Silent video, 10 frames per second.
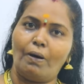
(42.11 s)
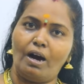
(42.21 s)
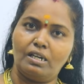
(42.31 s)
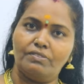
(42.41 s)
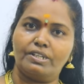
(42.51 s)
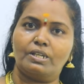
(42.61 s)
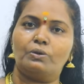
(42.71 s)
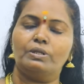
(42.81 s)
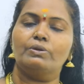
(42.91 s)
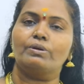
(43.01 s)
பார்க்க
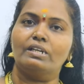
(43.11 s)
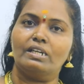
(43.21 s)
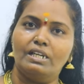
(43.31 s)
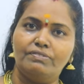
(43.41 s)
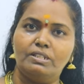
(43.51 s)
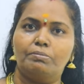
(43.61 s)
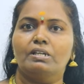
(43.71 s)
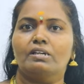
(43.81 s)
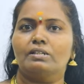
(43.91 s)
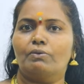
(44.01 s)
வைக்கக்கூடிய ஒரு நிகழ்வு
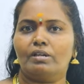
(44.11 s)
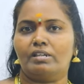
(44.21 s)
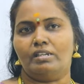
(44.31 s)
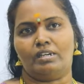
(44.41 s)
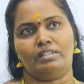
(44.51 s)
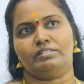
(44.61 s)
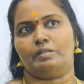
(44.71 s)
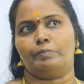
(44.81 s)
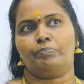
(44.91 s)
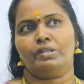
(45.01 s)
அப்படிங்கிறது அவங்களுக்கு
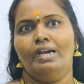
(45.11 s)
நிகழ்த்தணும்